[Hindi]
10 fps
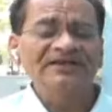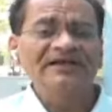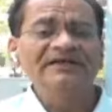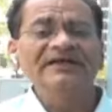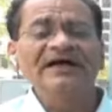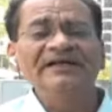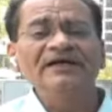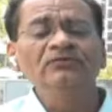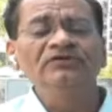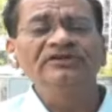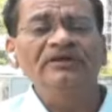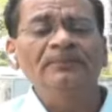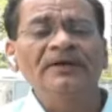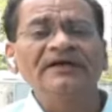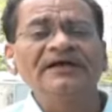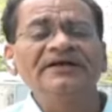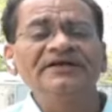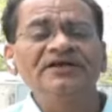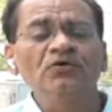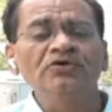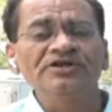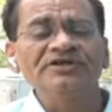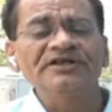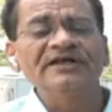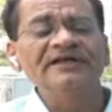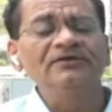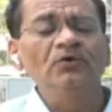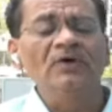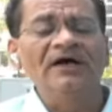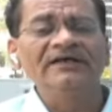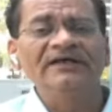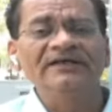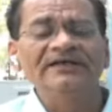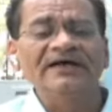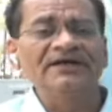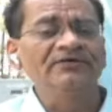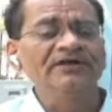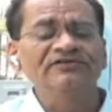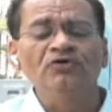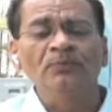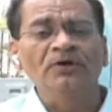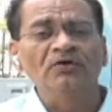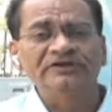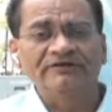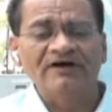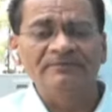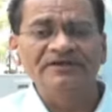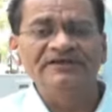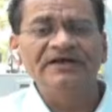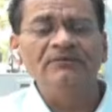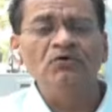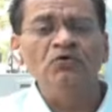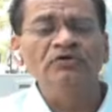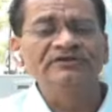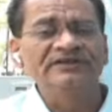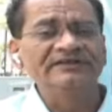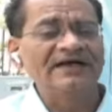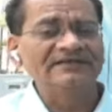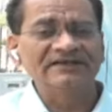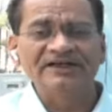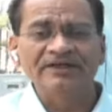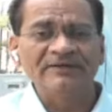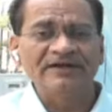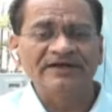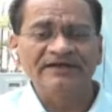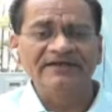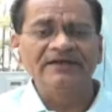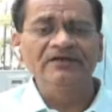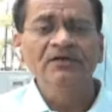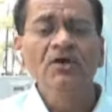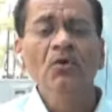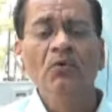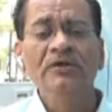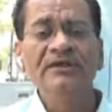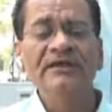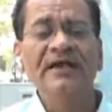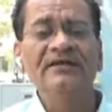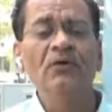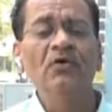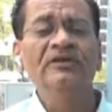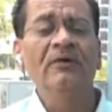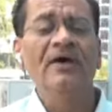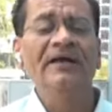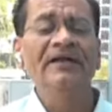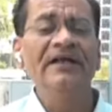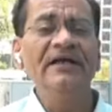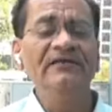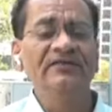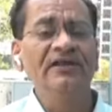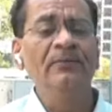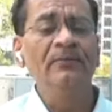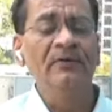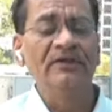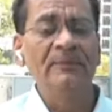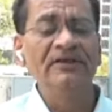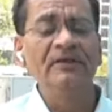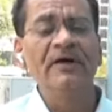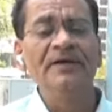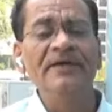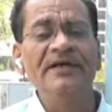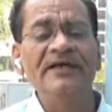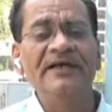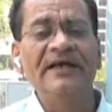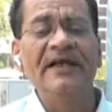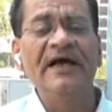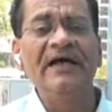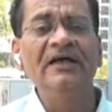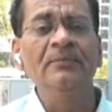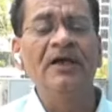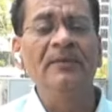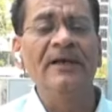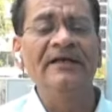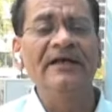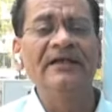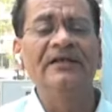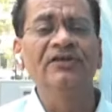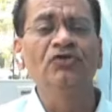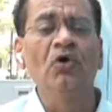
अधिकारी हैं उनसे संपर्क करने की कोशिश की गई तो वहाँ के अधिकारियों ने इसके ऊपर कोई जवाब नहीं दिया वो खुद इसकी जांच करने बैठे हैं लेकिन उनकी जांच का कोई सवाल नहीं है सिर्फ दबे जवान में एक ये कहना है कि ब्लड बैंक के अंदर जो